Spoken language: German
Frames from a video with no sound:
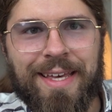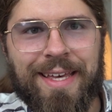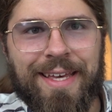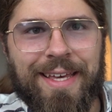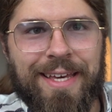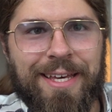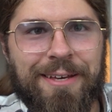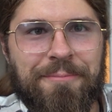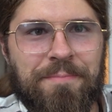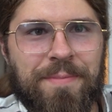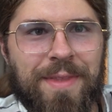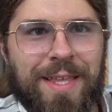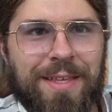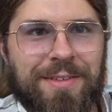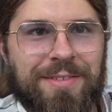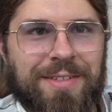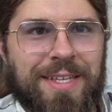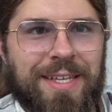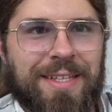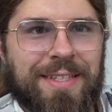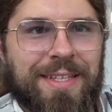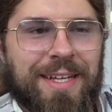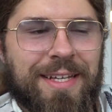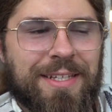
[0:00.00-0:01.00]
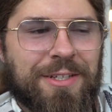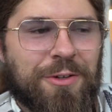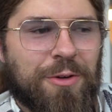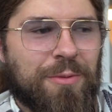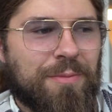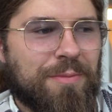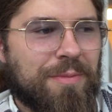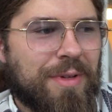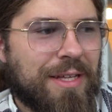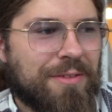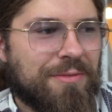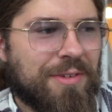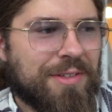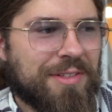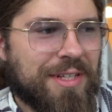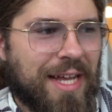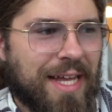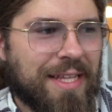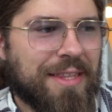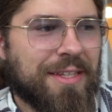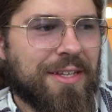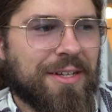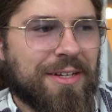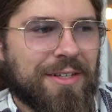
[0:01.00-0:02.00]
Ähm, es geht ja hier um etwas
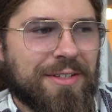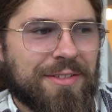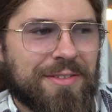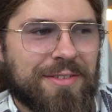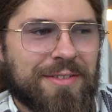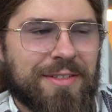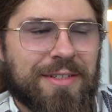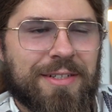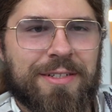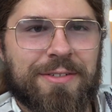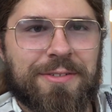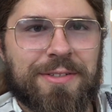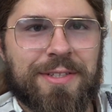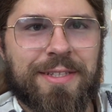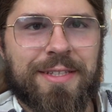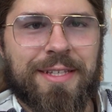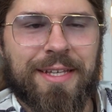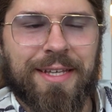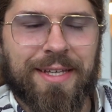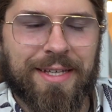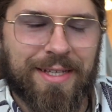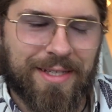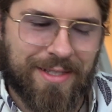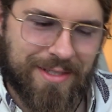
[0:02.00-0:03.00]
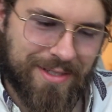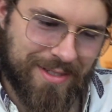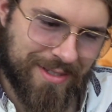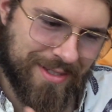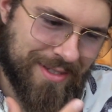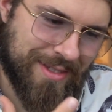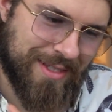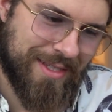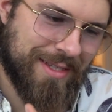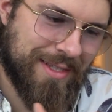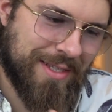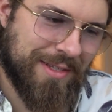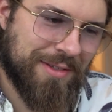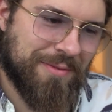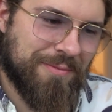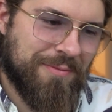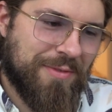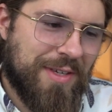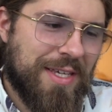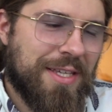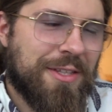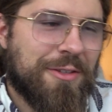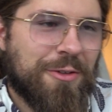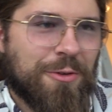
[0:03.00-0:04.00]
anderes. Ne? Und äh, in
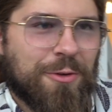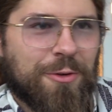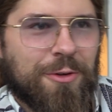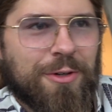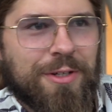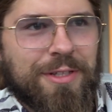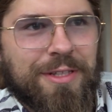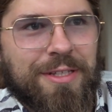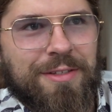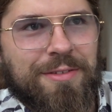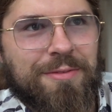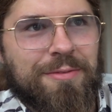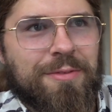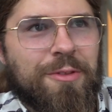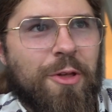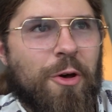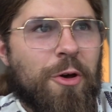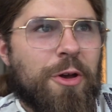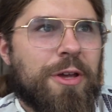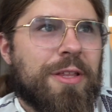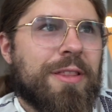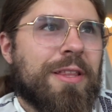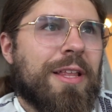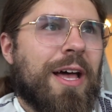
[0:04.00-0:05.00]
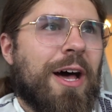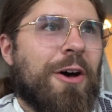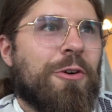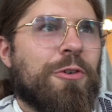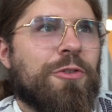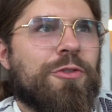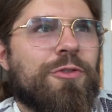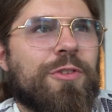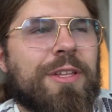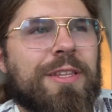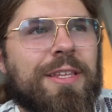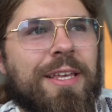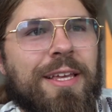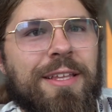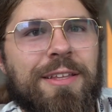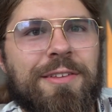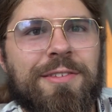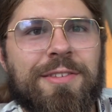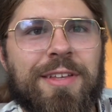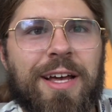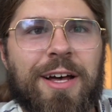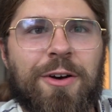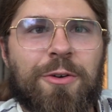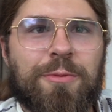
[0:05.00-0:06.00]
diesem Video, in diesem neuen Ausschnitt geht
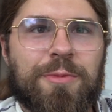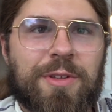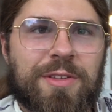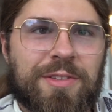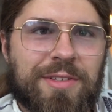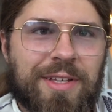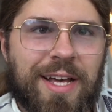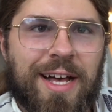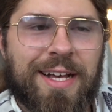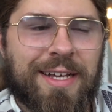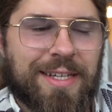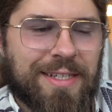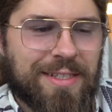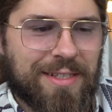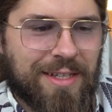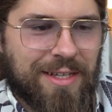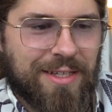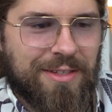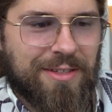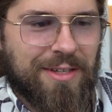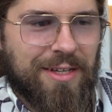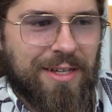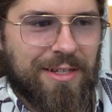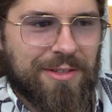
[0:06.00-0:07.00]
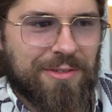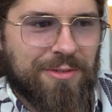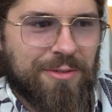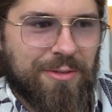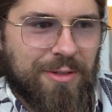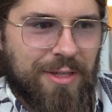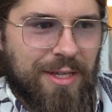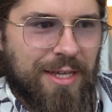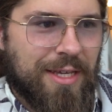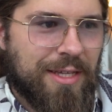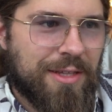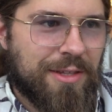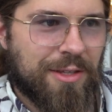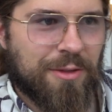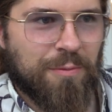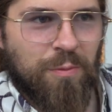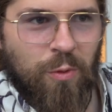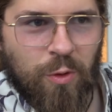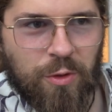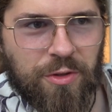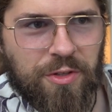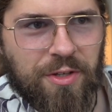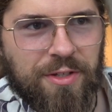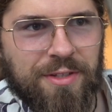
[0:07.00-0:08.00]
es darum, dass Karin Ritter, also die
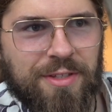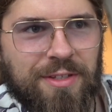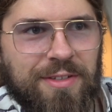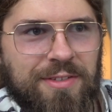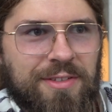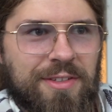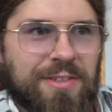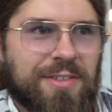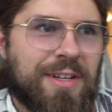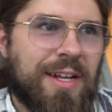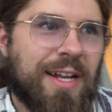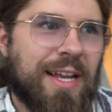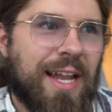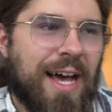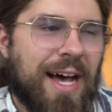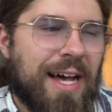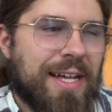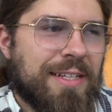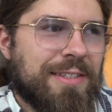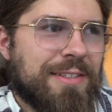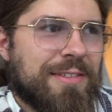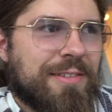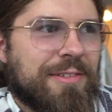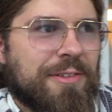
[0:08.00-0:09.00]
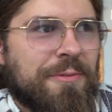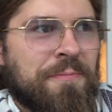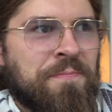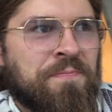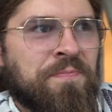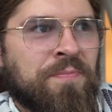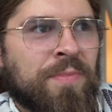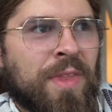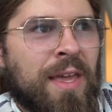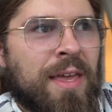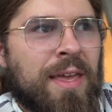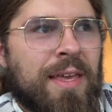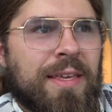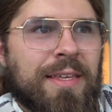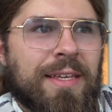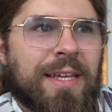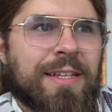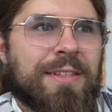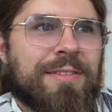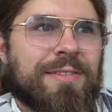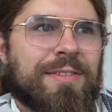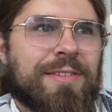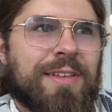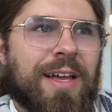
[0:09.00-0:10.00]
Mutter dieses Clans,
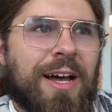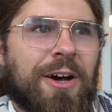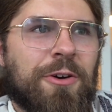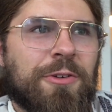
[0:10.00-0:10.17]
jetzt